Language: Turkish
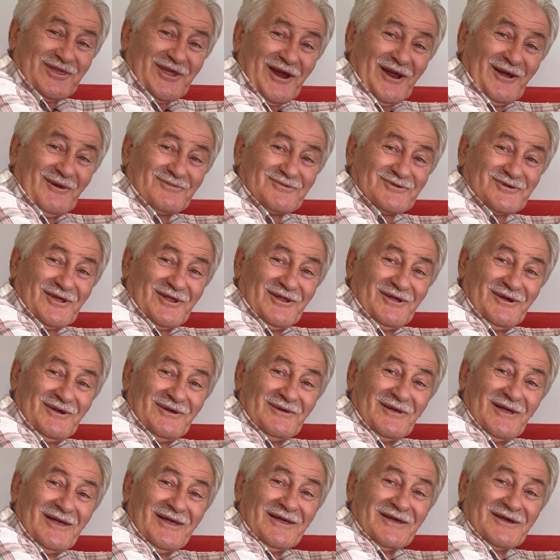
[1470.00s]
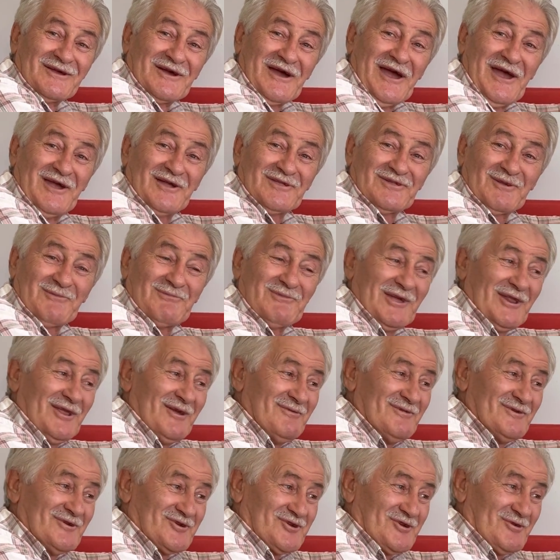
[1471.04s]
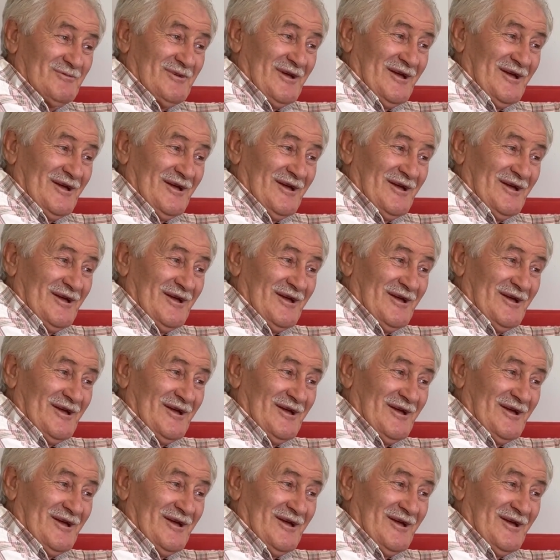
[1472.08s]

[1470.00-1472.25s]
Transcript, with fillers: Trabzon'a. Kaydım yine beşimi.